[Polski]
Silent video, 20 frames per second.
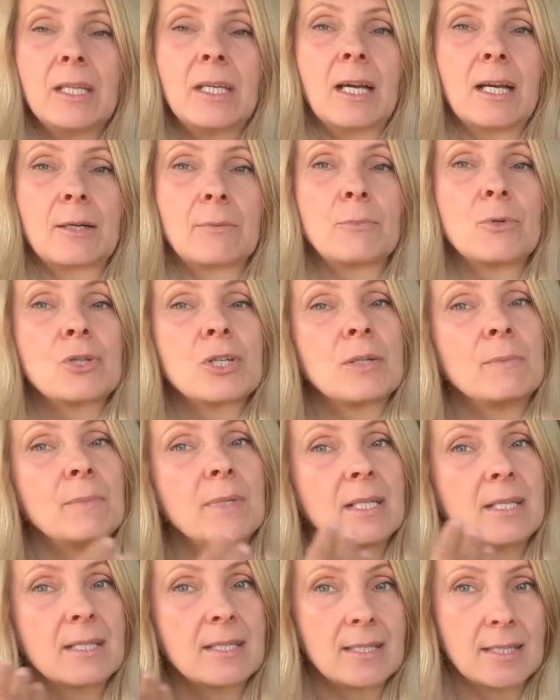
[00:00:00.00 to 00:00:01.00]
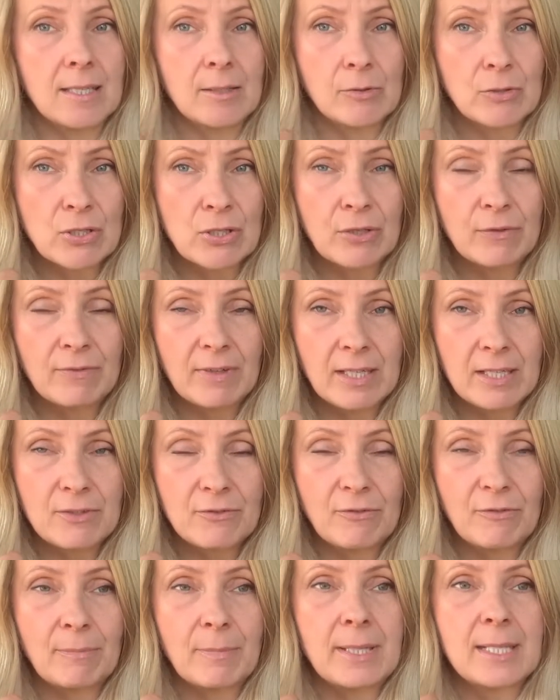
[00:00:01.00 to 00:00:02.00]
jak możemy je stosować
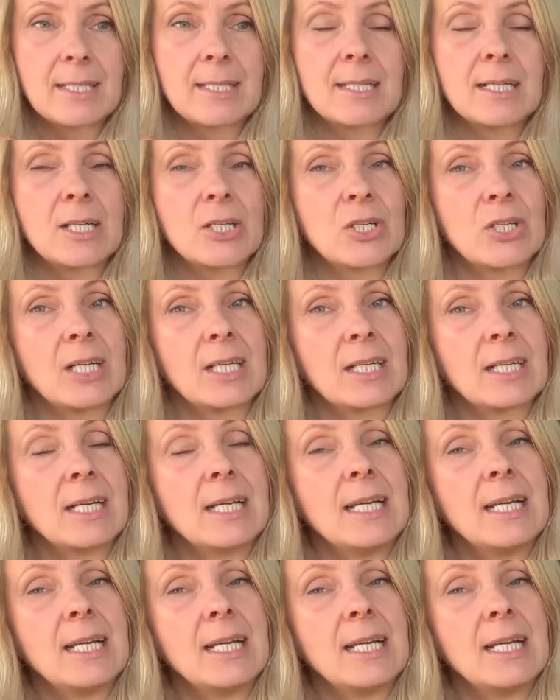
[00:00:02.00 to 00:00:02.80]
w masażach,